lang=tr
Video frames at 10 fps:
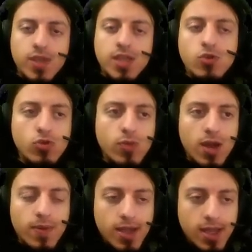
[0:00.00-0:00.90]
gidiyorum
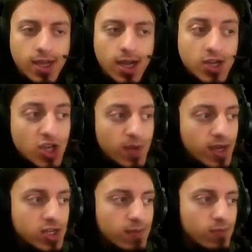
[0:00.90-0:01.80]
abi. Akşam
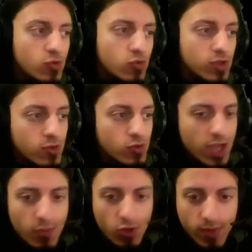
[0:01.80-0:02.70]
akşam kurda kuşa
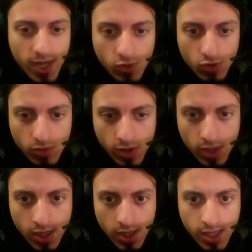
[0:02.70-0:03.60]
yem olmaya gidiyorum.
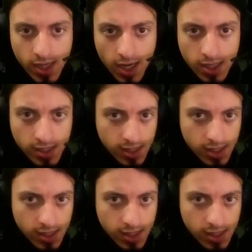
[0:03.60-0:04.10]
Yalnız